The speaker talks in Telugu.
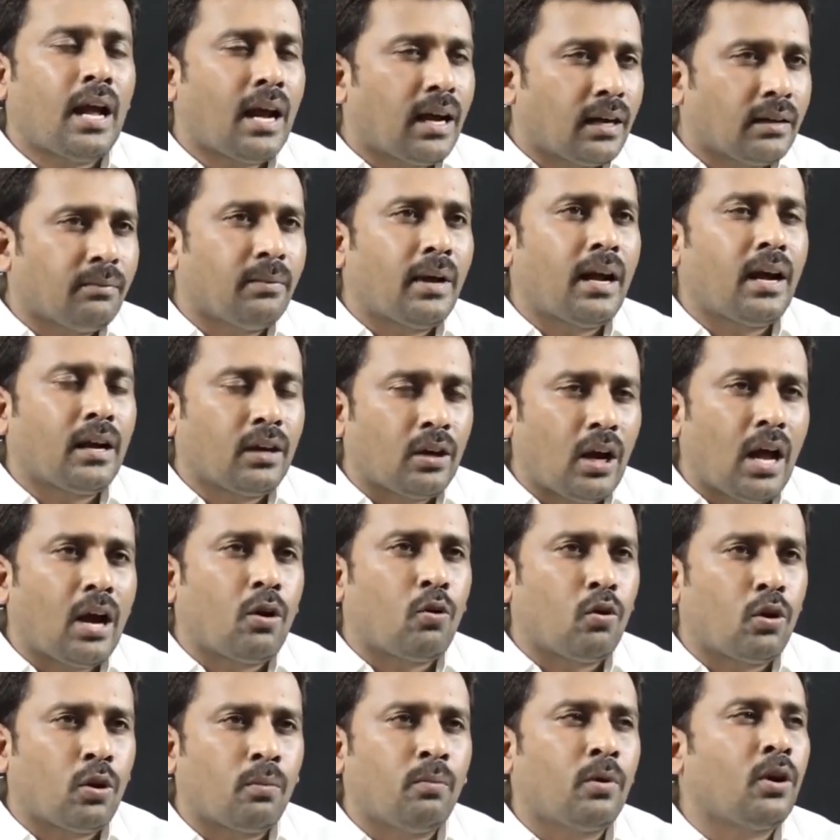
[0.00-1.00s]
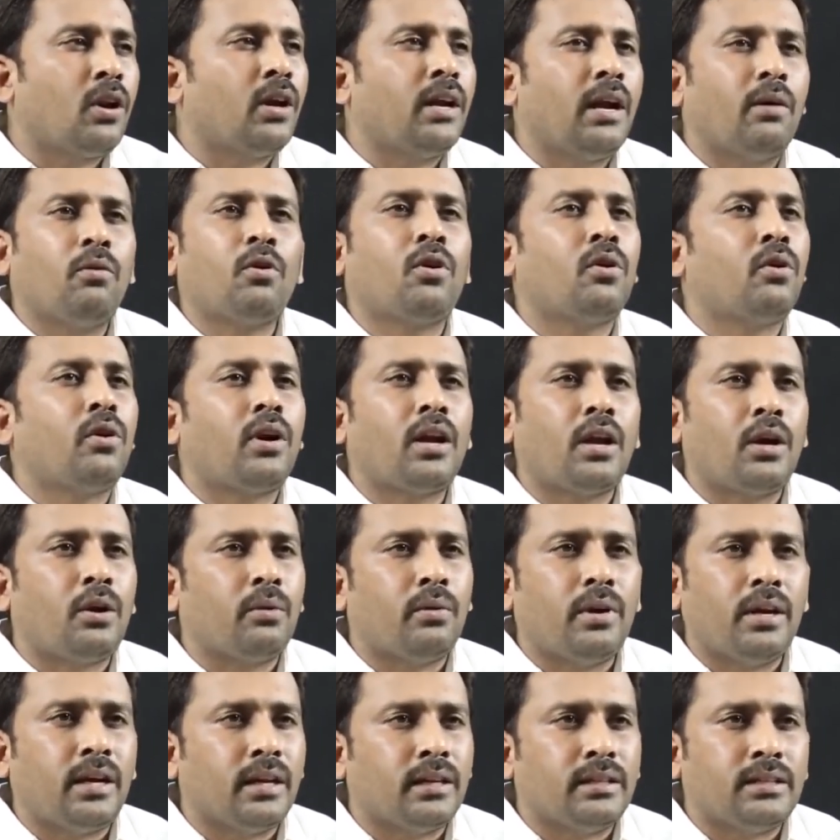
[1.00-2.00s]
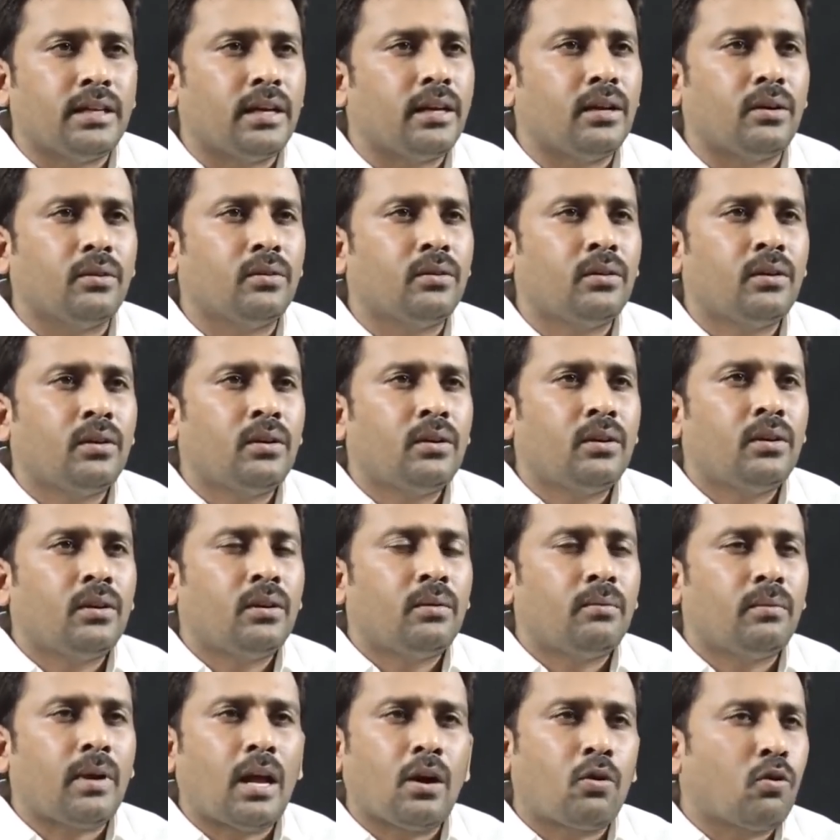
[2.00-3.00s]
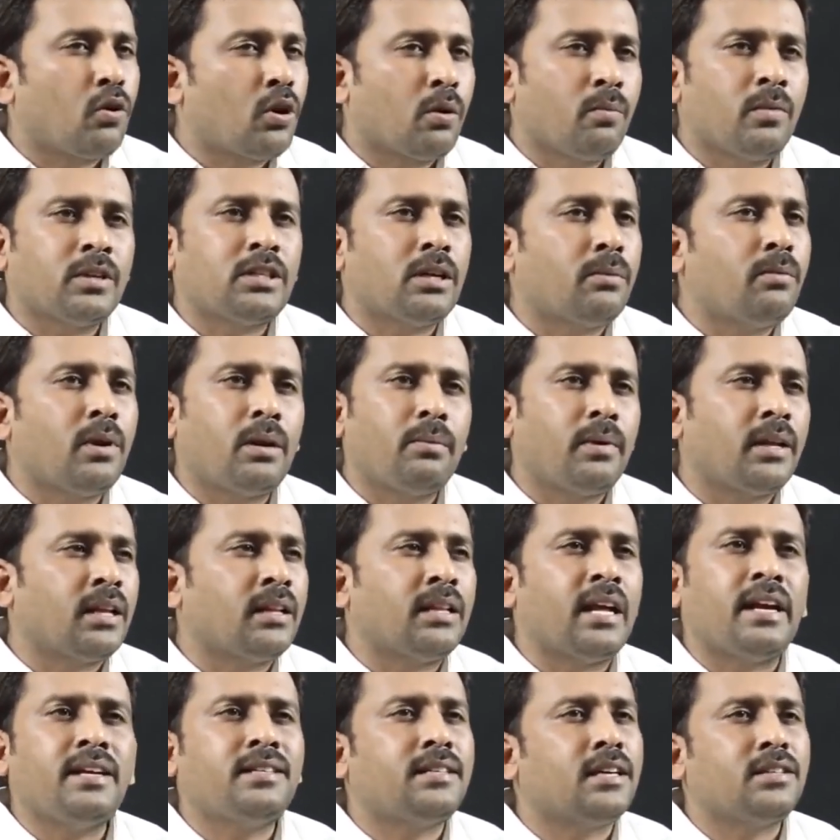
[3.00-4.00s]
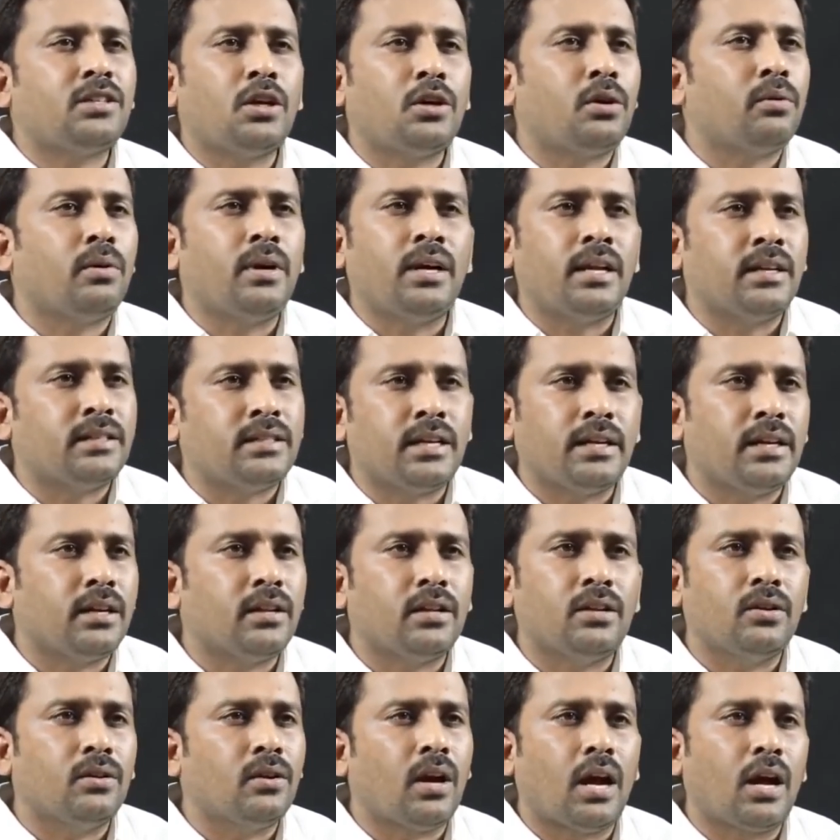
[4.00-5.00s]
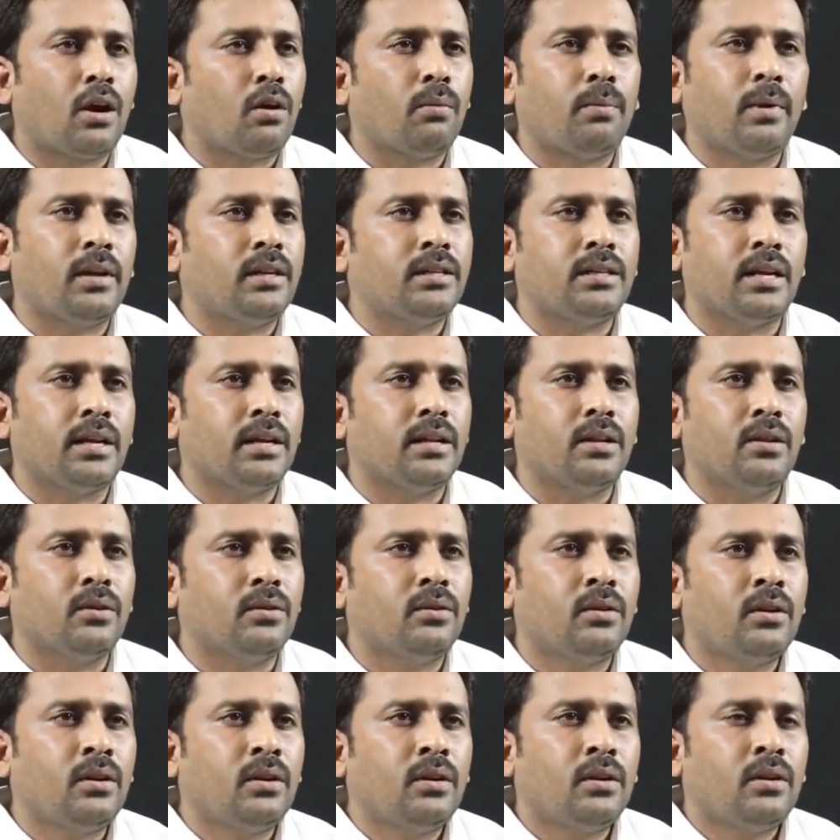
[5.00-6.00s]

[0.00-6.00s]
నా మా నా కుటుంబంలో ఎవరూ కూడా అటువంటివి చేయరు నా కుటుంబ సభ్యుల మీద దయచేసి అటువంటివి చేయొద్దు ఆరోపణలు చేయొద్దు